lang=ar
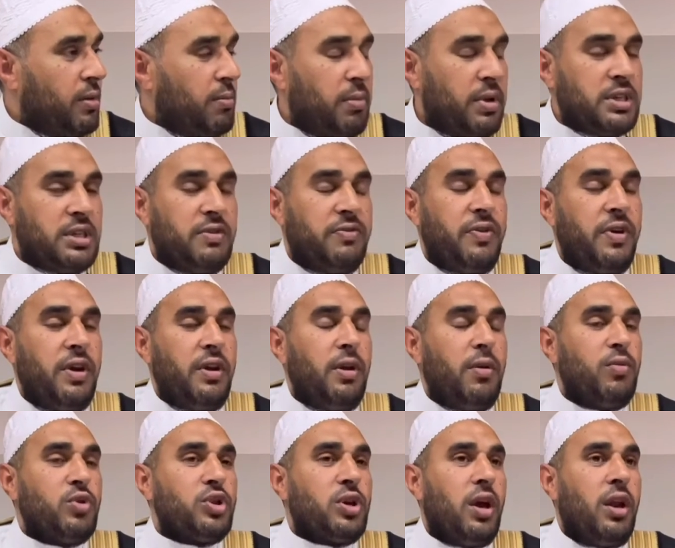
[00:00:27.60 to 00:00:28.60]
بس فين
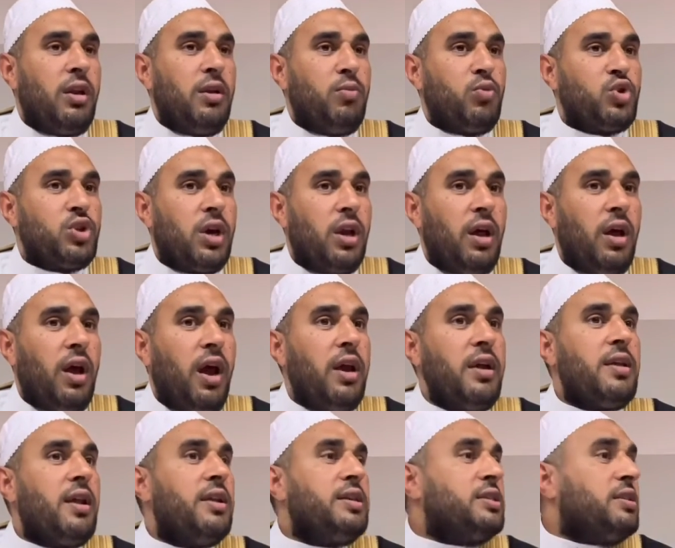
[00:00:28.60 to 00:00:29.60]
المشكله
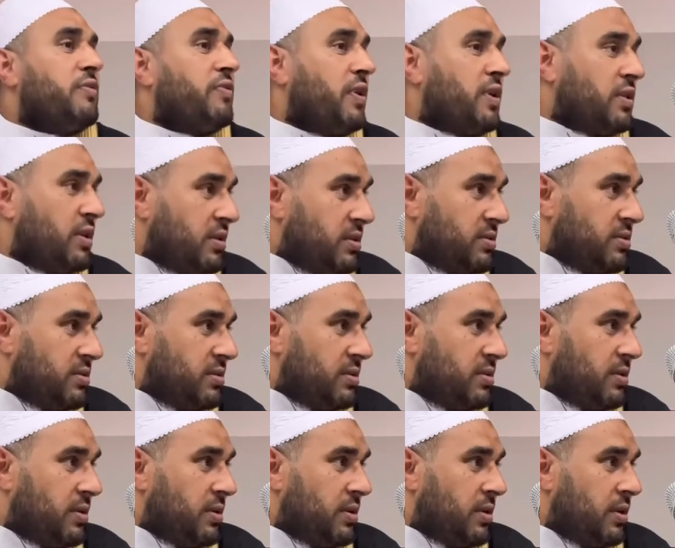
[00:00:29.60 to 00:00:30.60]
اين الاستفاده؟
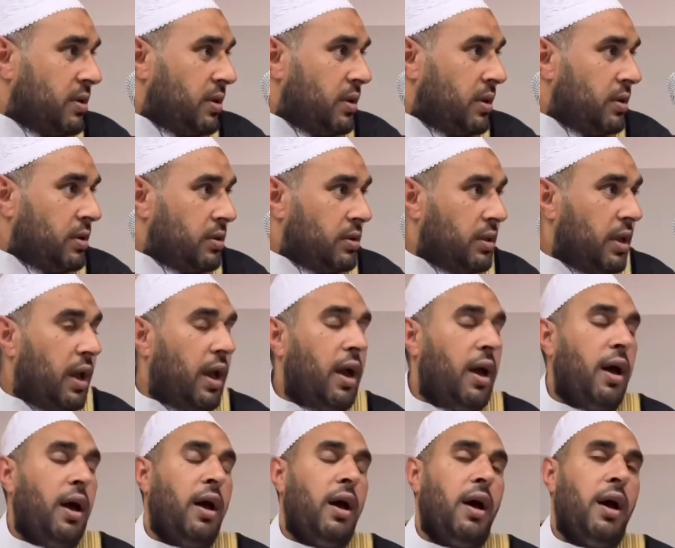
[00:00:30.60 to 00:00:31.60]
ده
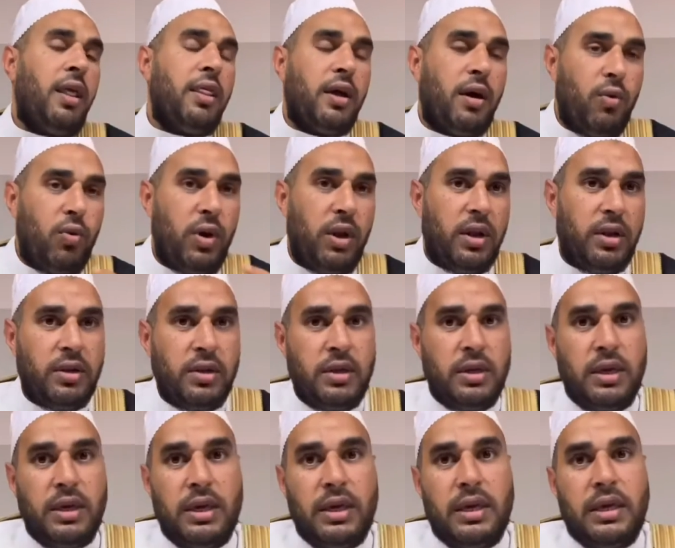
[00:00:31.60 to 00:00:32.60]
هذا أولا
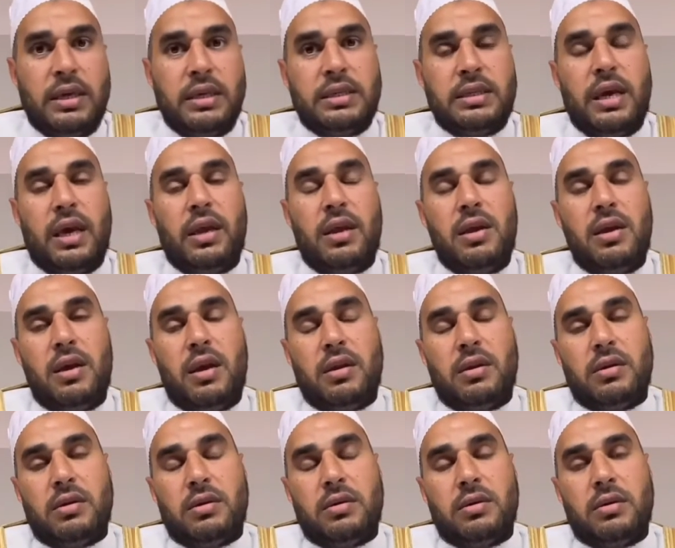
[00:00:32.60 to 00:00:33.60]

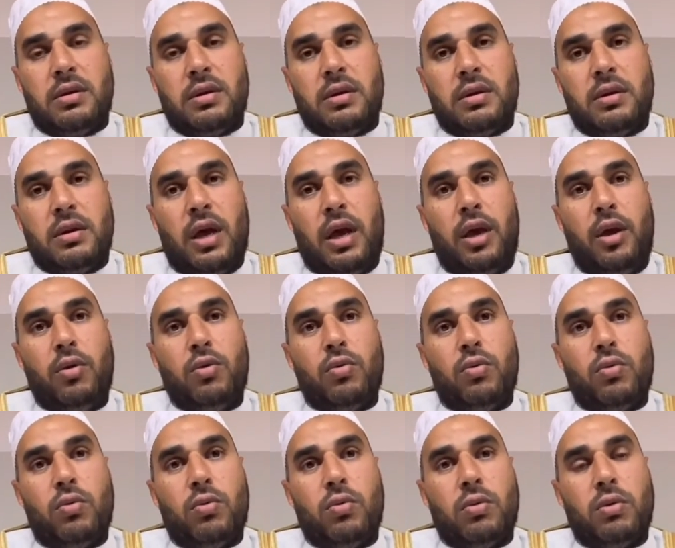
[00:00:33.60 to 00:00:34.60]
ثانيا
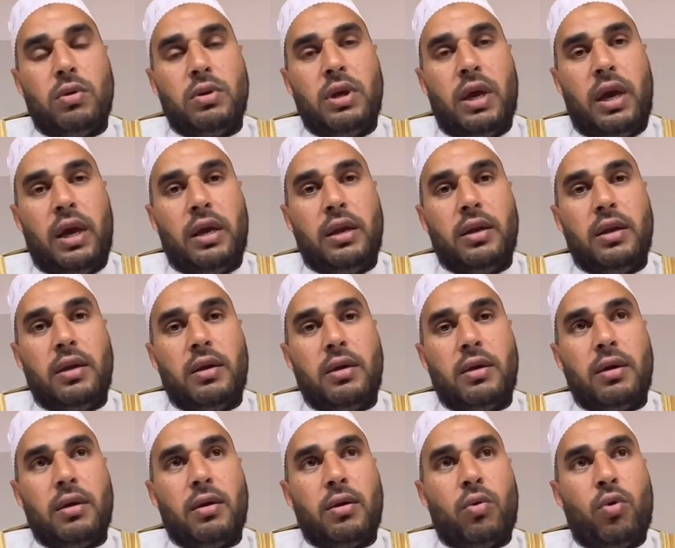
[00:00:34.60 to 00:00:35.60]
نحن
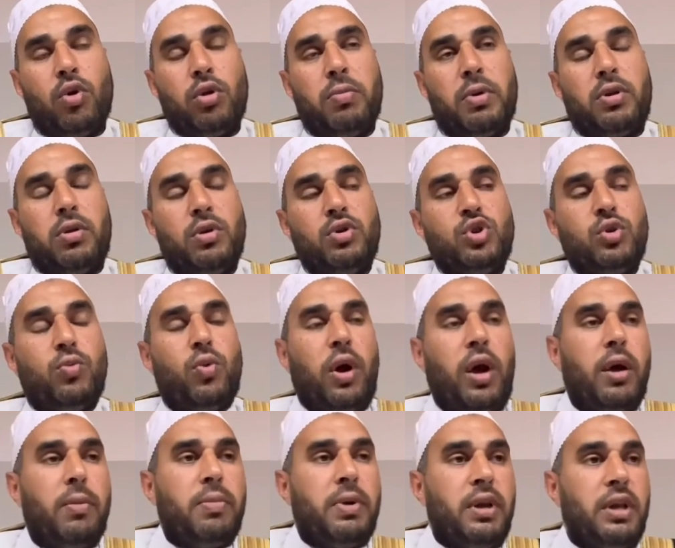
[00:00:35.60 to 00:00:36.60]
يعني خطبة
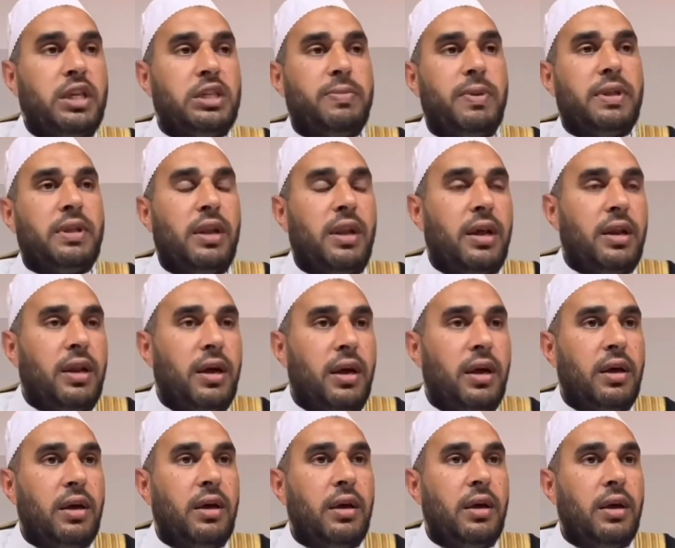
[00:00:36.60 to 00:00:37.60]
الجمعة بالنسبة
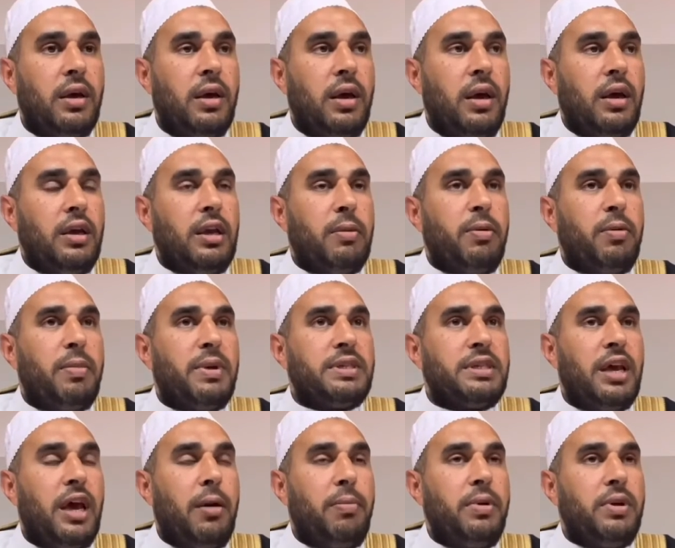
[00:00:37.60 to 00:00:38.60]
لنا هي
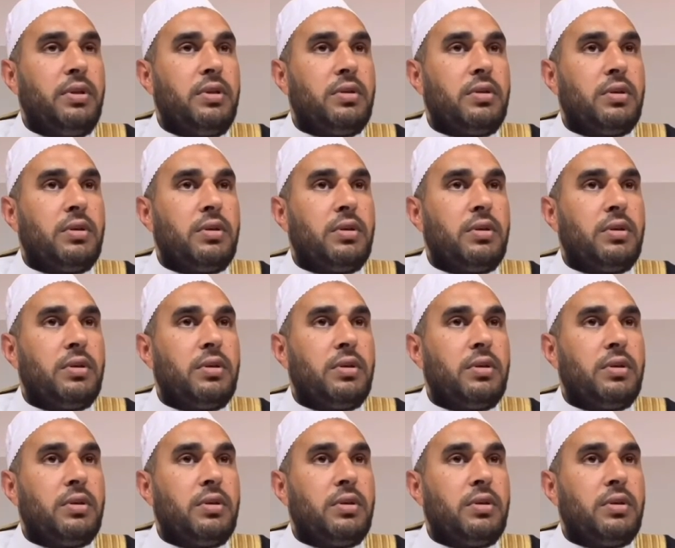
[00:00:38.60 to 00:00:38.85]
بمثابة